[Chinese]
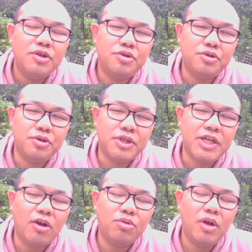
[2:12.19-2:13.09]
取
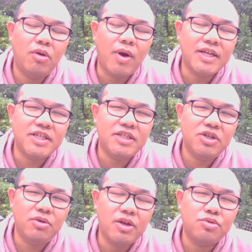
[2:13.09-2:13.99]
消对华经
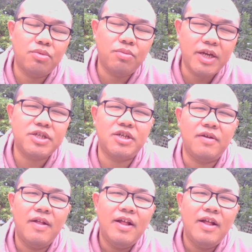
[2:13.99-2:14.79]
济援助为止。